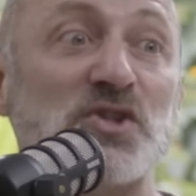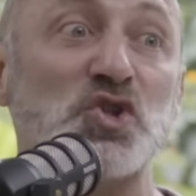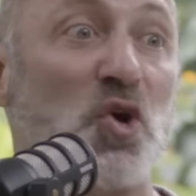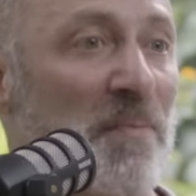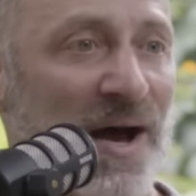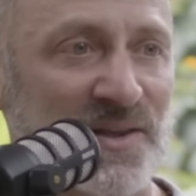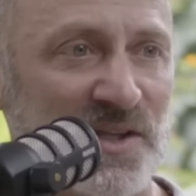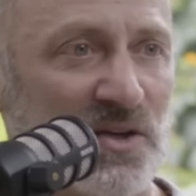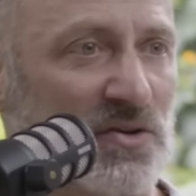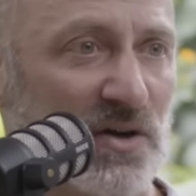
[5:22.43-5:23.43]

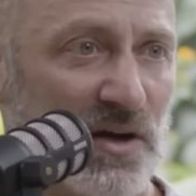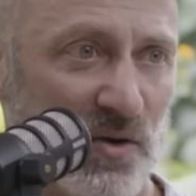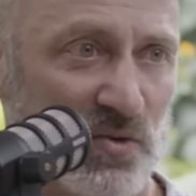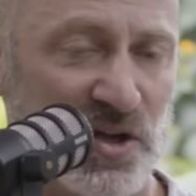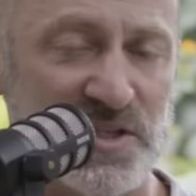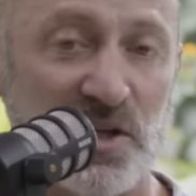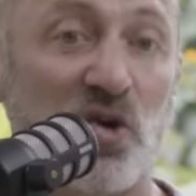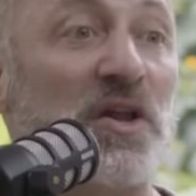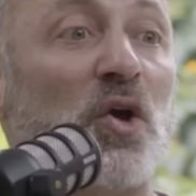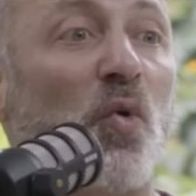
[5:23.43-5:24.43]
somático, algunos le dicen,
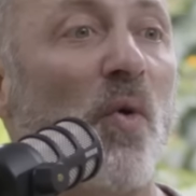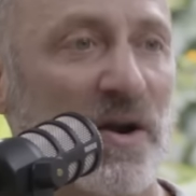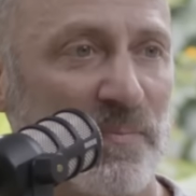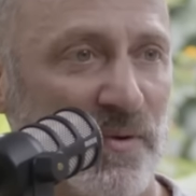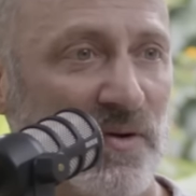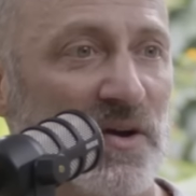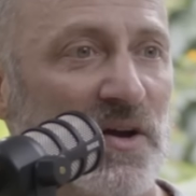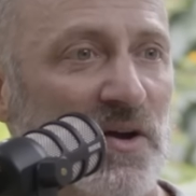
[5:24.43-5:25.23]
o del cuerpo.